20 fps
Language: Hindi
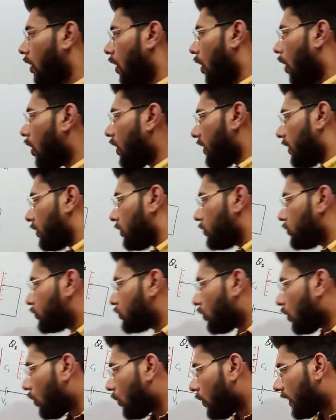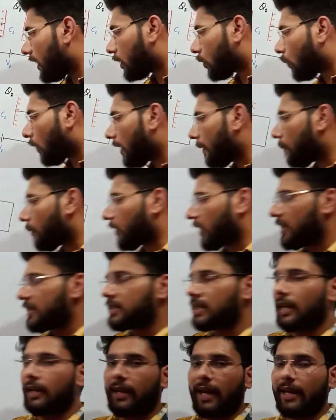और जो इक्वल
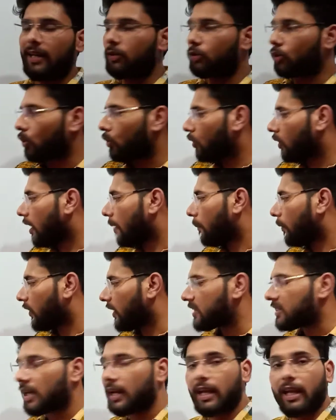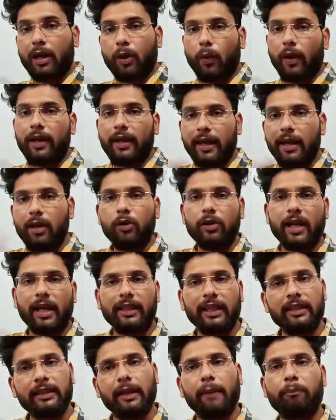पोटेंशियल यानी दोनों का पोटेंशियल इक्वल नहीं हो
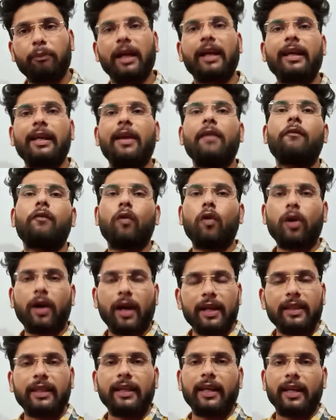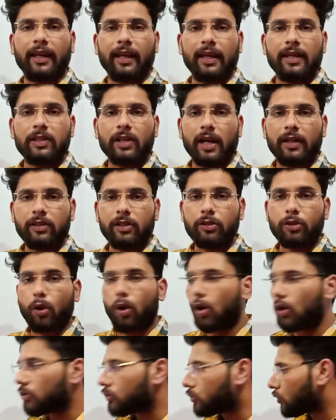जाता तब तक ये फ्लो करते रहेंगे चार्जेस
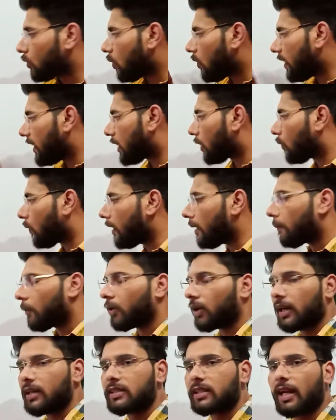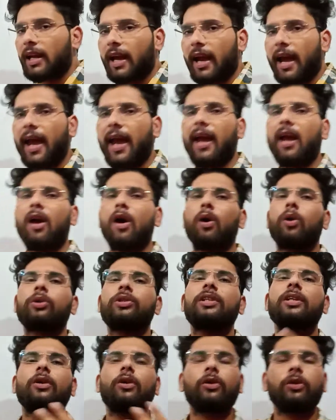और जो इक्वल पोटेंशियल है
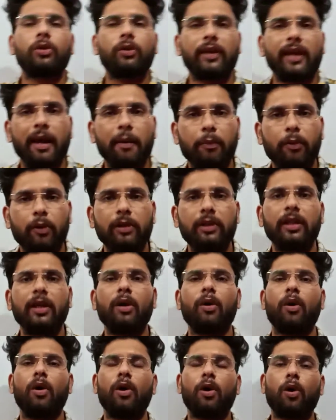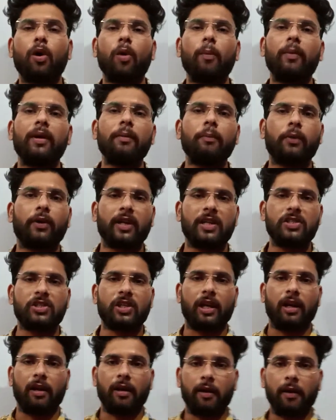उसी को तो क्या बोलते हो कॉमन
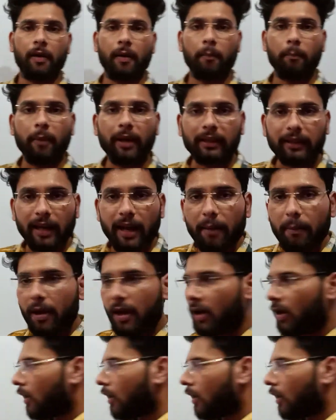पोटेंशियल मतलब